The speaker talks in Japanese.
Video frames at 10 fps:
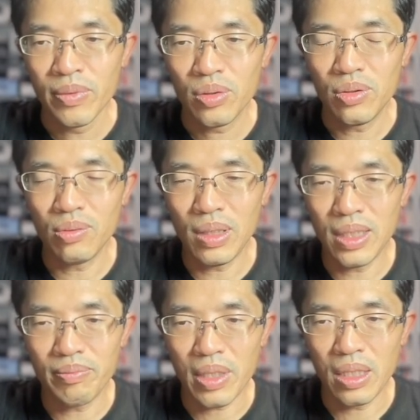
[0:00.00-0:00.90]
というの
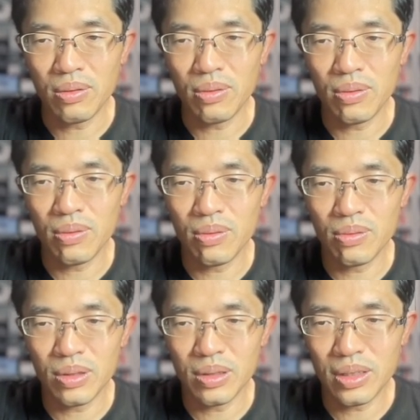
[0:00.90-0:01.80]
は、あ
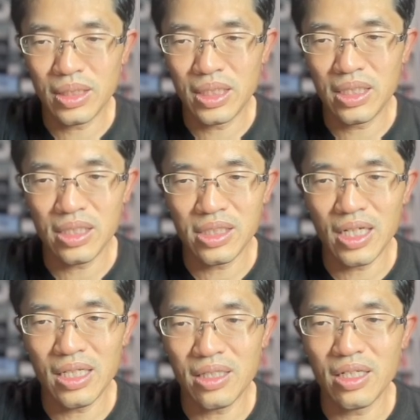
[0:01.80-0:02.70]
の兆し
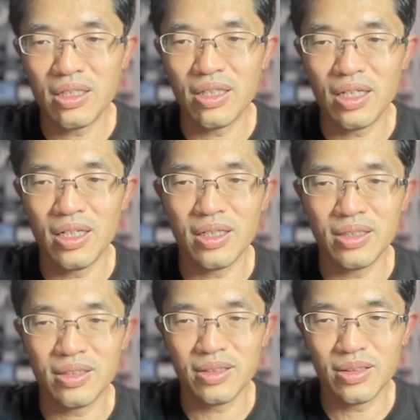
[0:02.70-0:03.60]
があったんで、